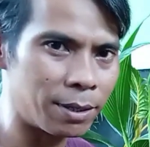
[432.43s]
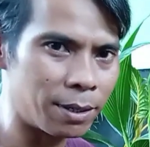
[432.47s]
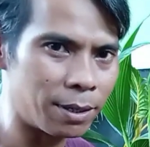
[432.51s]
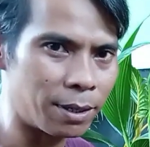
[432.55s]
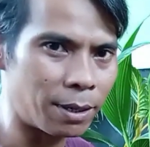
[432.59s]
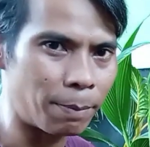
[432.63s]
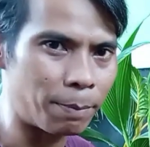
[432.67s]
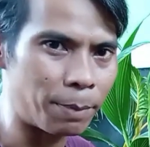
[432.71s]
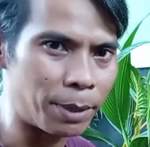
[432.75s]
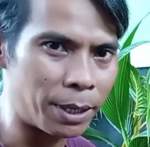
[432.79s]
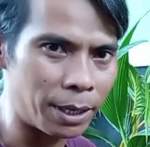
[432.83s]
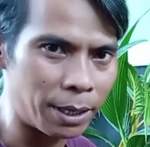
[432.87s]

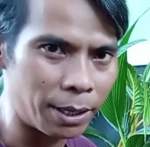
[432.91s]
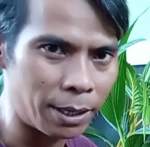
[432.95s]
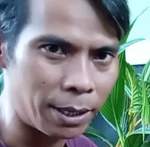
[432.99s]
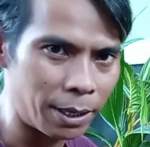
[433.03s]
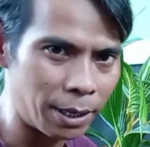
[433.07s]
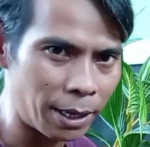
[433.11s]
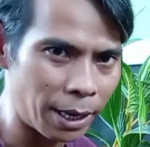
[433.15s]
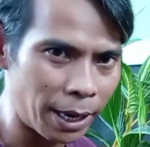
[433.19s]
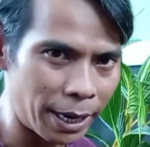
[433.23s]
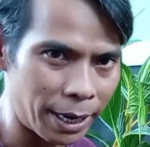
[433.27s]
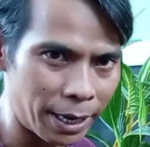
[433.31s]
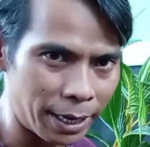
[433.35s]

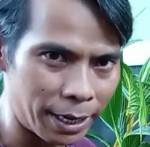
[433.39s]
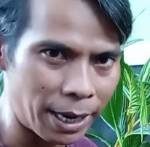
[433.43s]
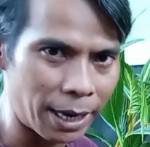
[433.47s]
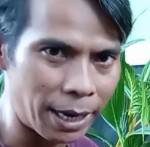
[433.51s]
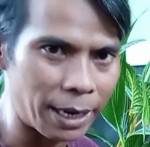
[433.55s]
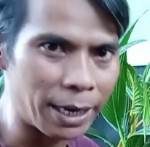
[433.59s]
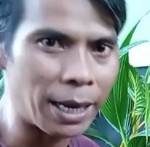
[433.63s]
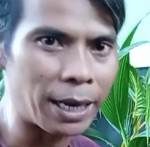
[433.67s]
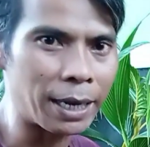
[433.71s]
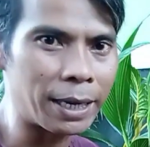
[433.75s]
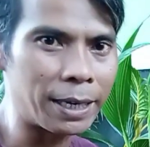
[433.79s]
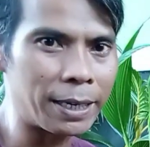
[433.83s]
lebih
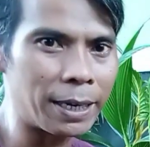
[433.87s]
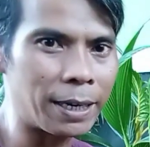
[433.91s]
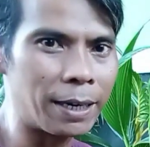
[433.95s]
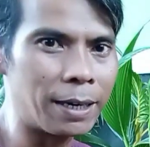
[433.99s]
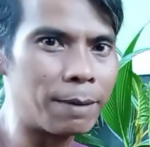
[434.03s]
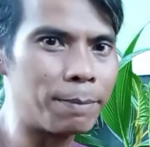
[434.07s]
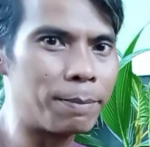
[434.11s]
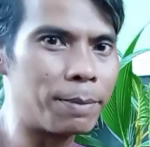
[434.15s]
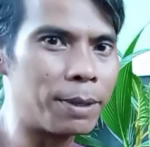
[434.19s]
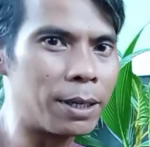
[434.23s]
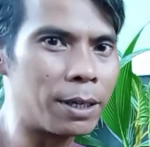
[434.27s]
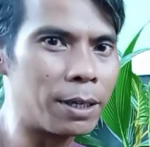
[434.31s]
elegan lagi ya
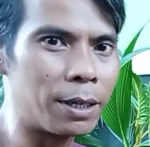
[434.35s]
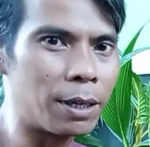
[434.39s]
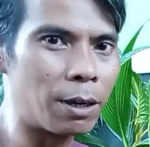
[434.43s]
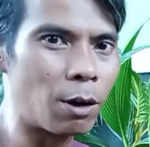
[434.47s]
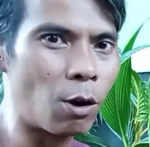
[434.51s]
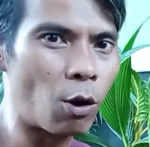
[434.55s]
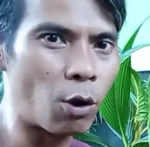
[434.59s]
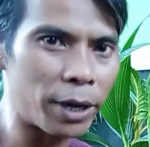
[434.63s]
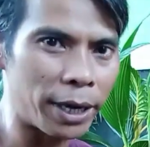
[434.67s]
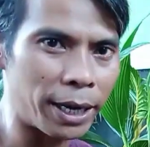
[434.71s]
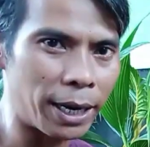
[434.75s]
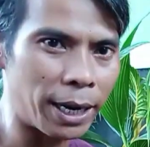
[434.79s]
lebih
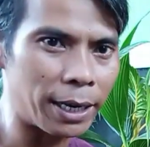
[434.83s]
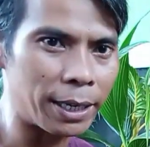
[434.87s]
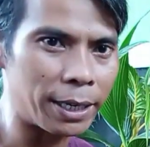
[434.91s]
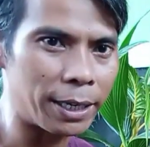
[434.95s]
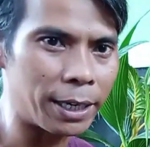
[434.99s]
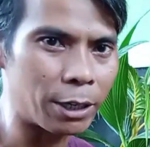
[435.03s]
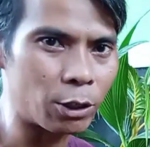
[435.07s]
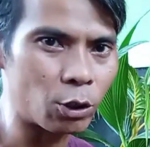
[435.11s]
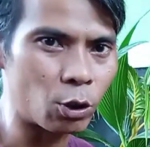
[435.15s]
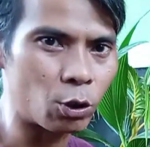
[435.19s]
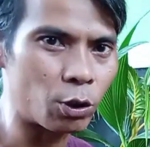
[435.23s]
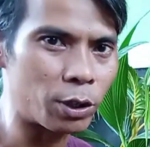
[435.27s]
oke okay lagi
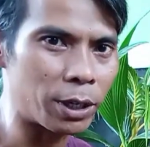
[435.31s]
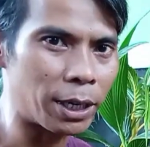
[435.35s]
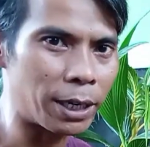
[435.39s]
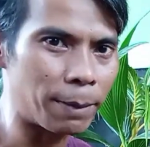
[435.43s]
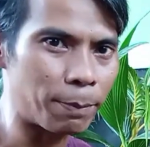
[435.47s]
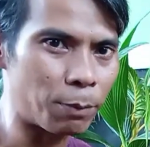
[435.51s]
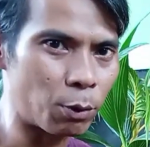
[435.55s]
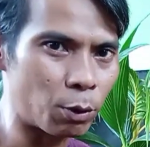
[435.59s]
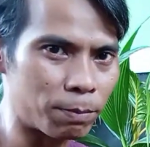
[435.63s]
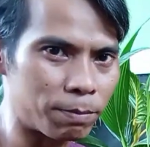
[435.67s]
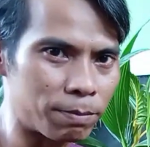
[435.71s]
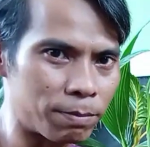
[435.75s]
ya contohnya
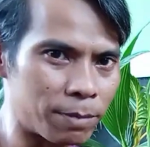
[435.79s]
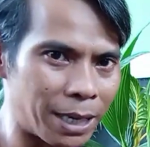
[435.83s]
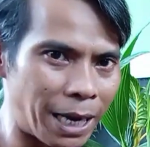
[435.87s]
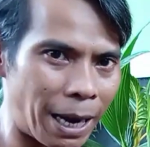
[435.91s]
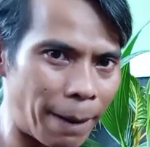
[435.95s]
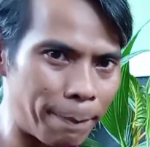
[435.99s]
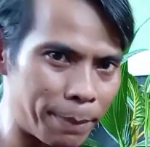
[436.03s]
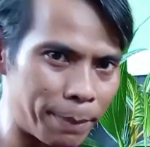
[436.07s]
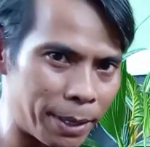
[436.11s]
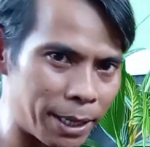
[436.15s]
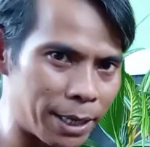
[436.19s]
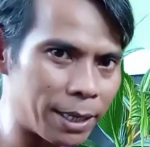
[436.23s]
kayak pot
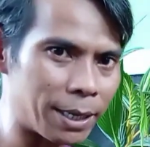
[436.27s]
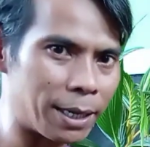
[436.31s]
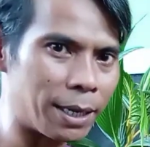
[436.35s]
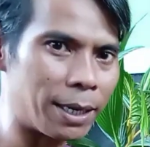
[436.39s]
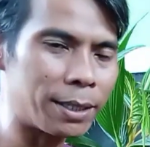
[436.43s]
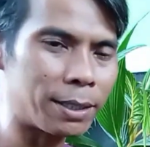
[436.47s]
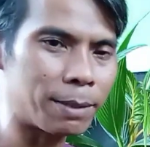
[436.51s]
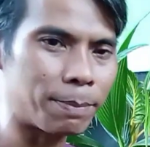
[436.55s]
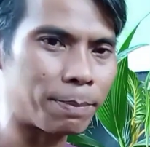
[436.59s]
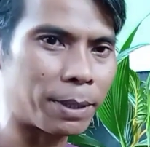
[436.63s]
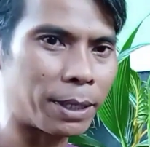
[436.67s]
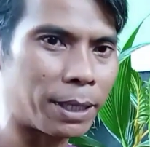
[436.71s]
keramik ya
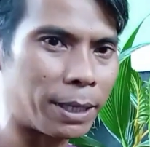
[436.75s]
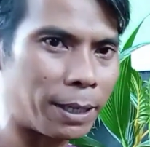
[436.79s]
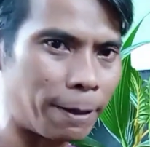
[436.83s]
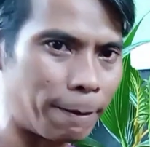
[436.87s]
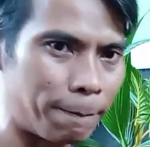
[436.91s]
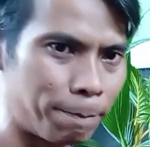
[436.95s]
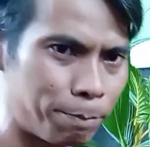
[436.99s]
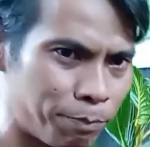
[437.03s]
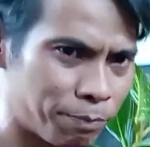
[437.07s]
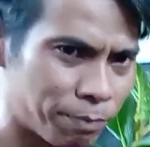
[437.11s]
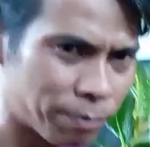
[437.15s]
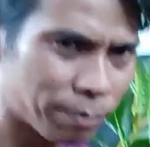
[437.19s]

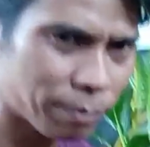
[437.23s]
seperti